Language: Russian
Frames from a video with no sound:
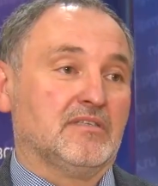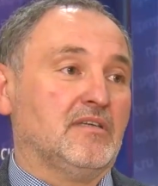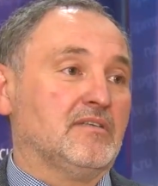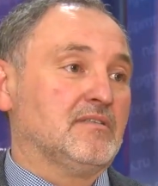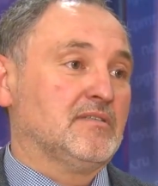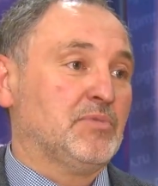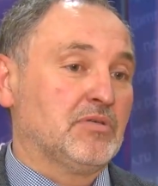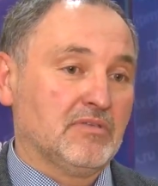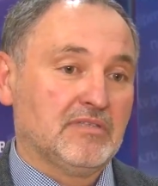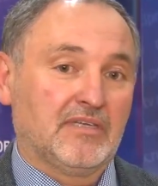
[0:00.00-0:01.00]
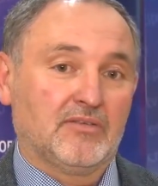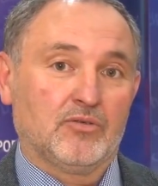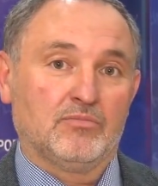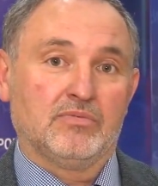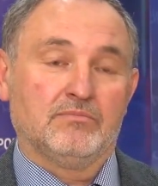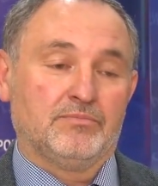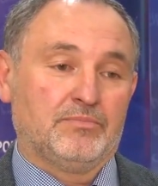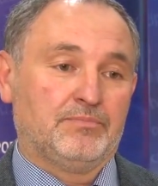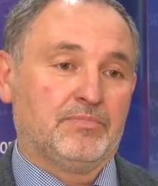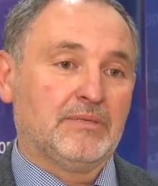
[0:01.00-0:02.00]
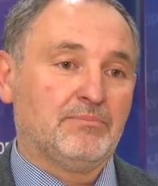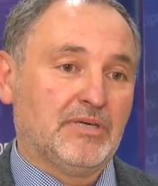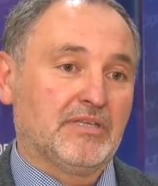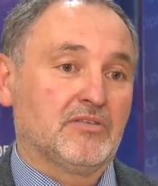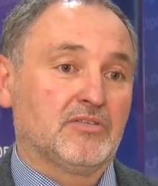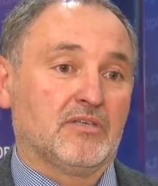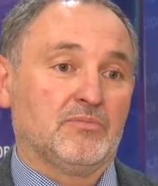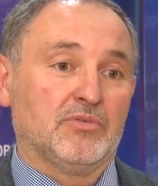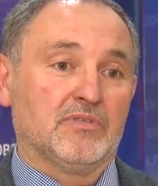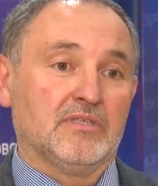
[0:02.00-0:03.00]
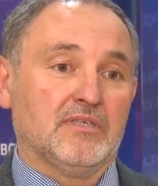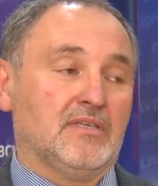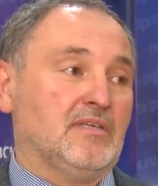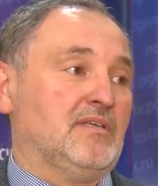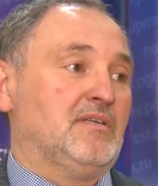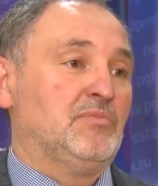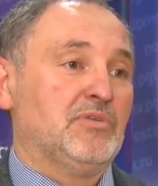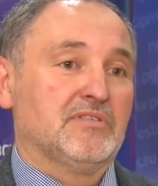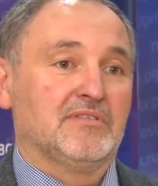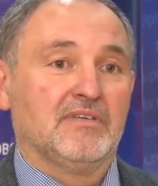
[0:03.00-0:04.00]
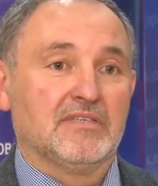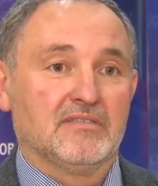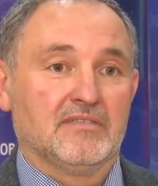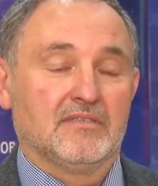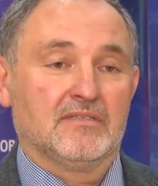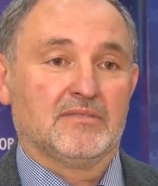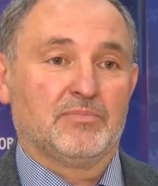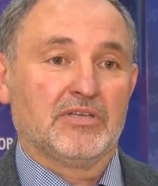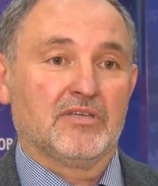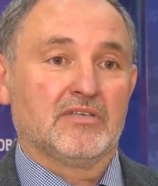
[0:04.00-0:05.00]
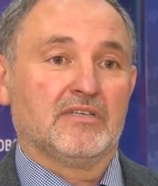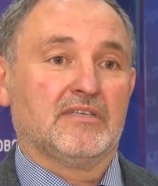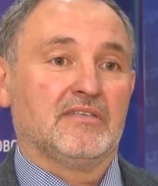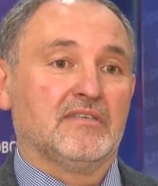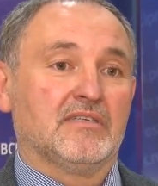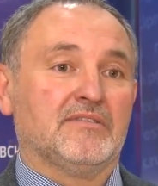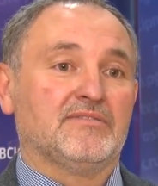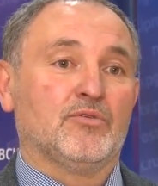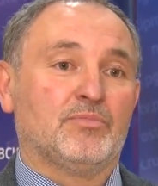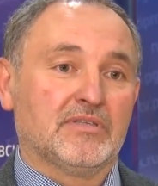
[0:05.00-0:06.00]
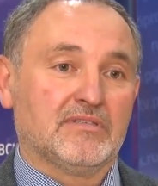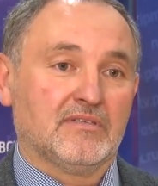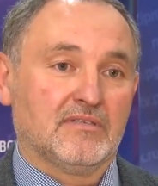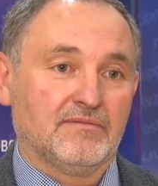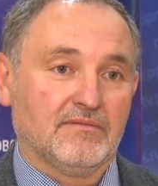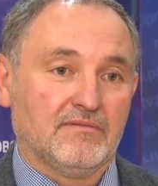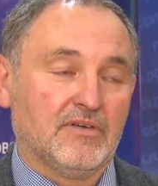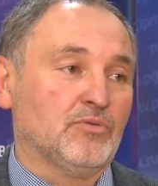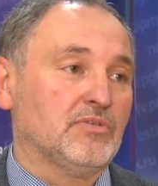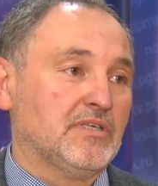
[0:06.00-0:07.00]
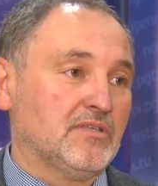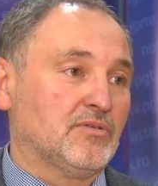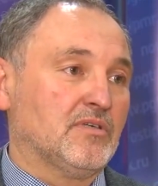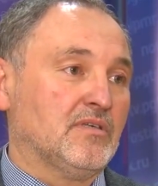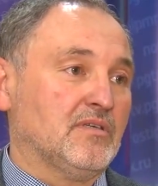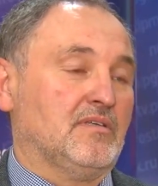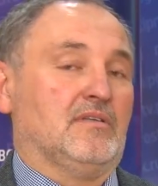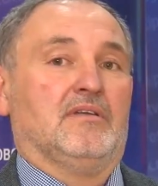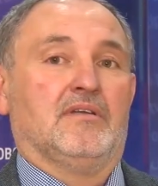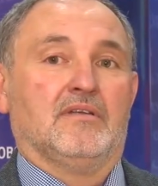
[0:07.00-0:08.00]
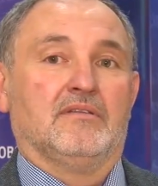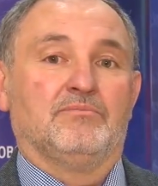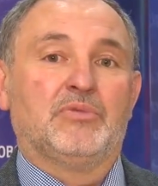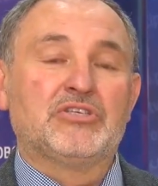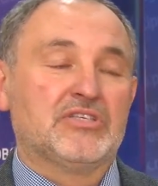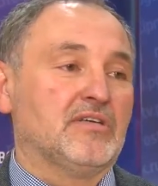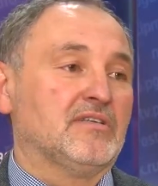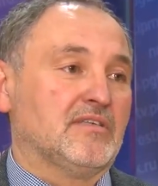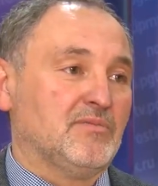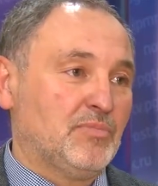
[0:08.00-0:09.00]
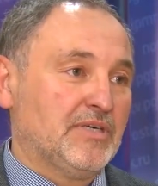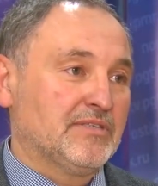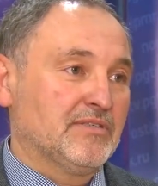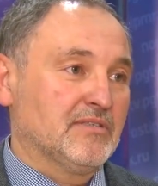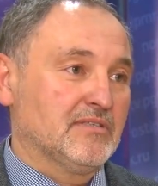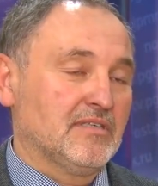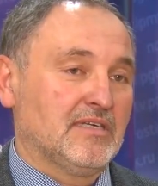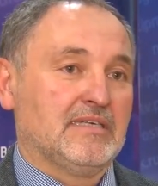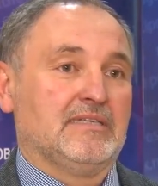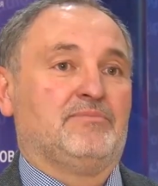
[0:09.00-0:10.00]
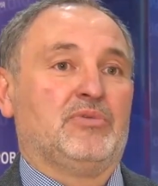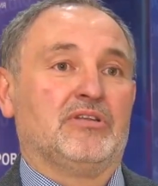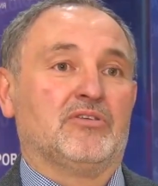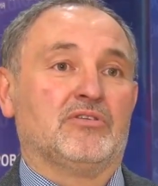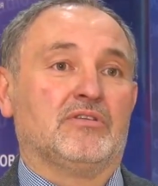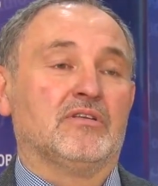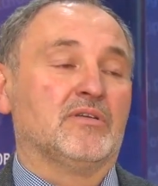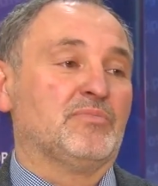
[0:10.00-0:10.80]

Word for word: деятельность с первого дня, когда компания начала работать, была связана с продажей электроэнергии 100% валюты, которая причиталась компания за продажу трека,